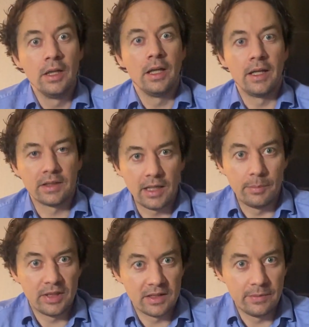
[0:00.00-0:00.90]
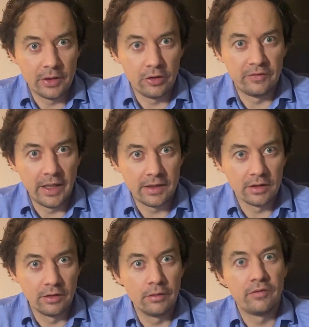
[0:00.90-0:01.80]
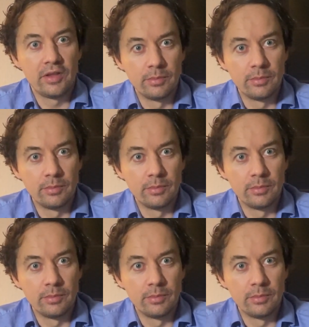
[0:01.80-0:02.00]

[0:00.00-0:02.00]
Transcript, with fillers: Es gab dann zwar noch weitere vier